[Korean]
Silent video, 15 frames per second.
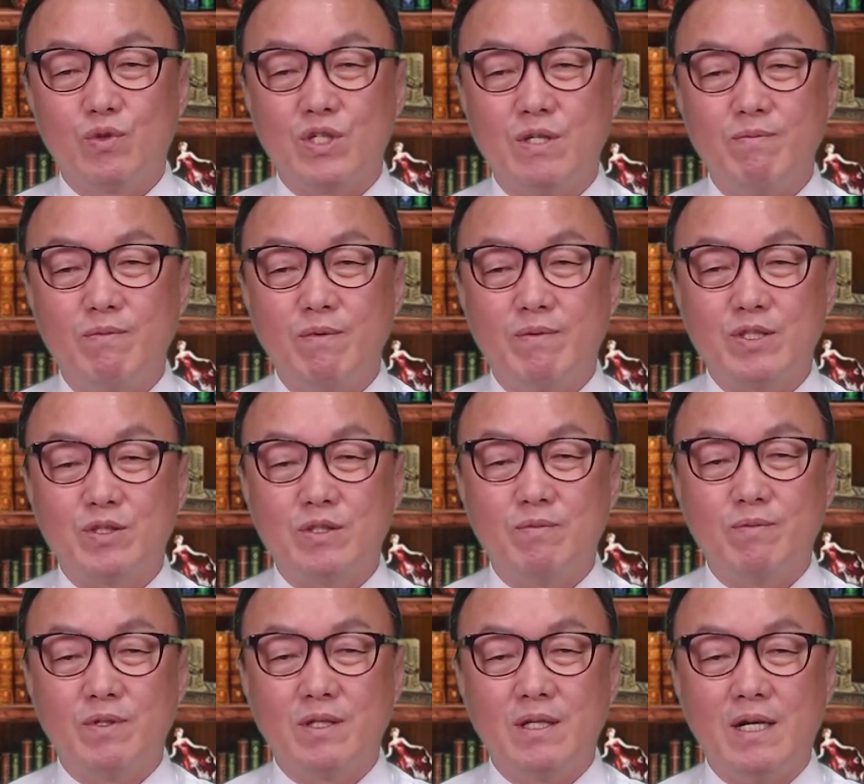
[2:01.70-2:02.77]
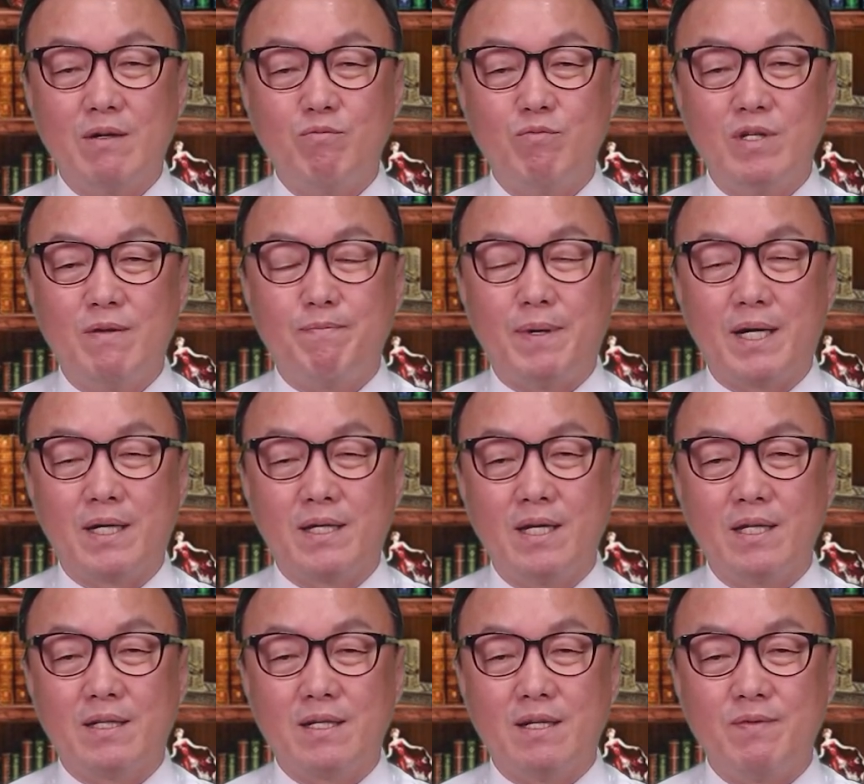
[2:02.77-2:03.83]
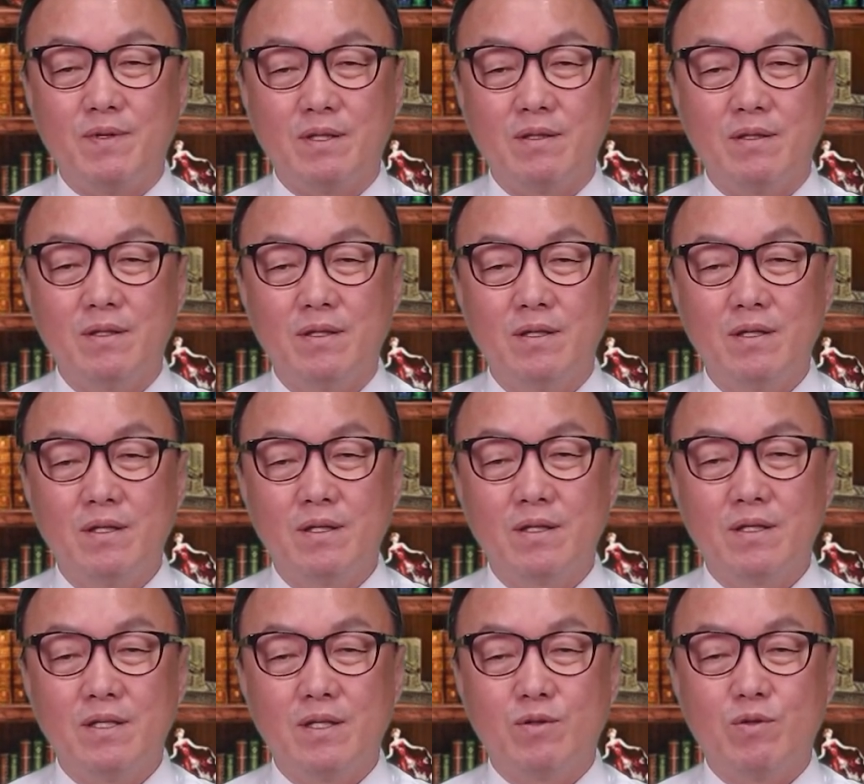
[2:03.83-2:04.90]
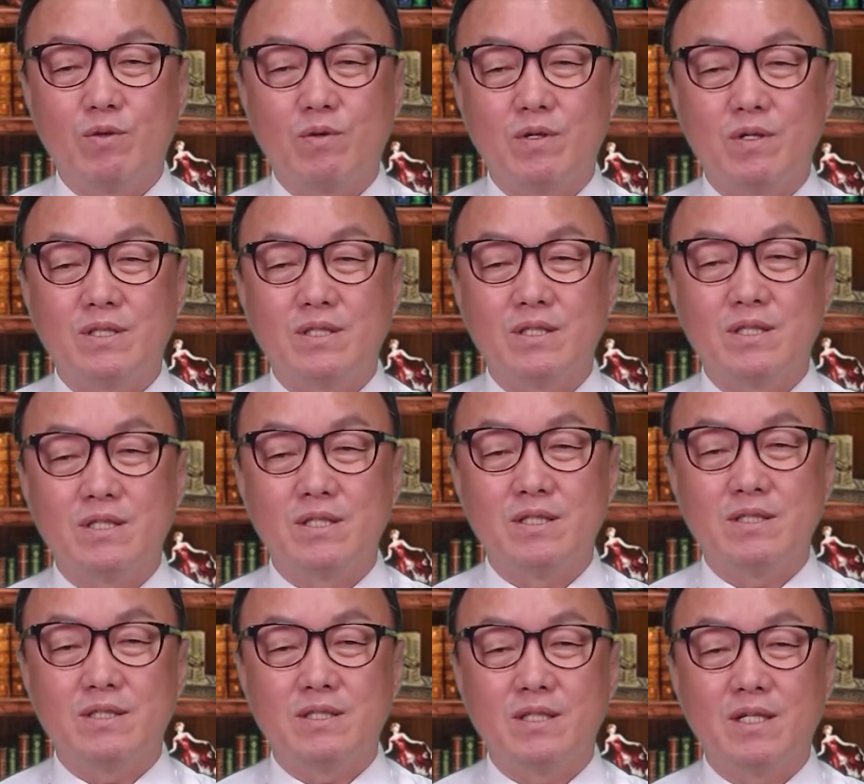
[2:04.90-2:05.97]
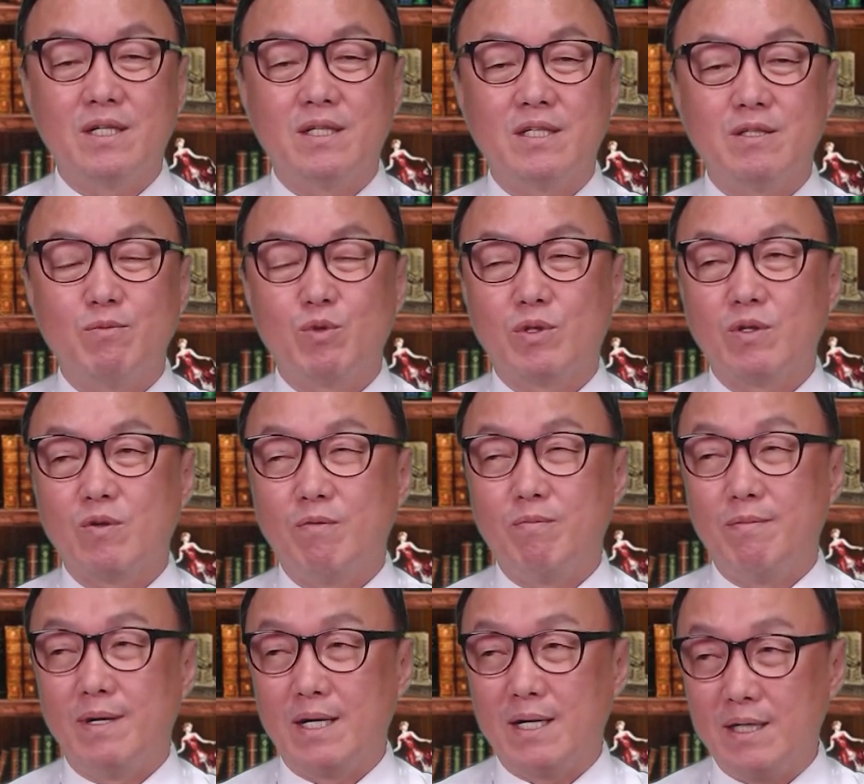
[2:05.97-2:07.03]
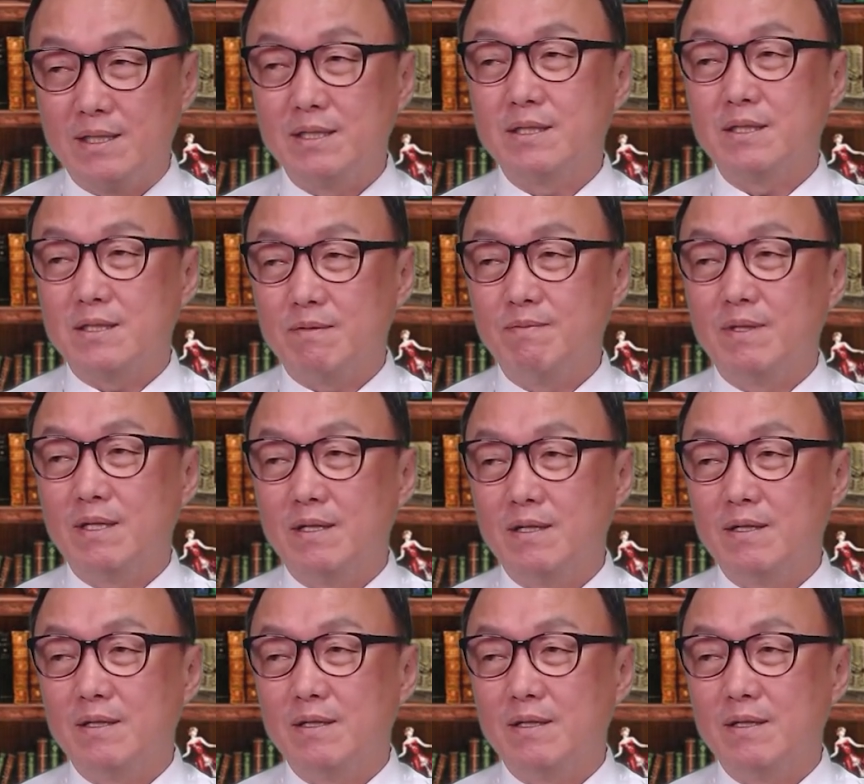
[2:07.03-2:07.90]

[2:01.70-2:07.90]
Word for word: 침범할 수 없는 학문에 밖에 있다면 결코 그 정신은 승화되지 못하고 망가질 것입니다.